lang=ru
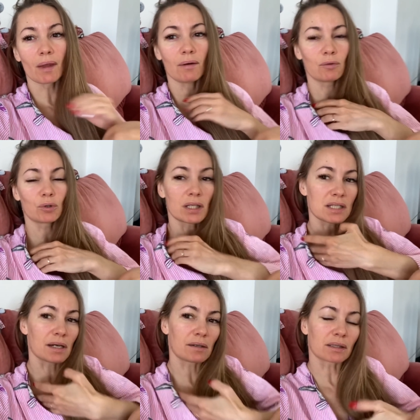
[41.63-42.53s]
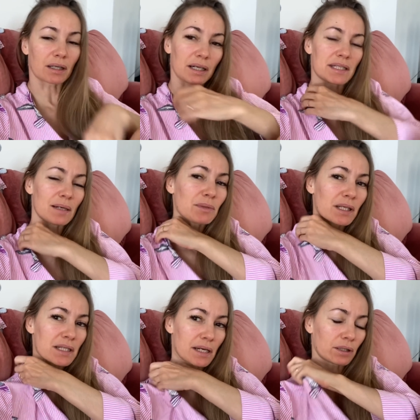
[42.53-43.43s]
Вот, назрела такая тема,
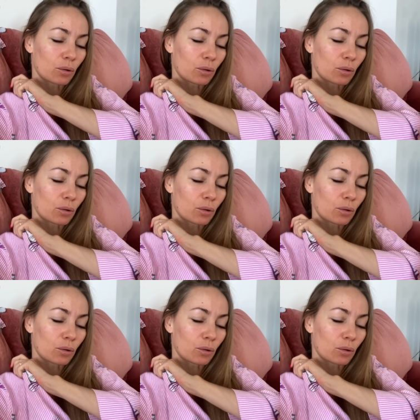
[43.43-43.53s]
назрел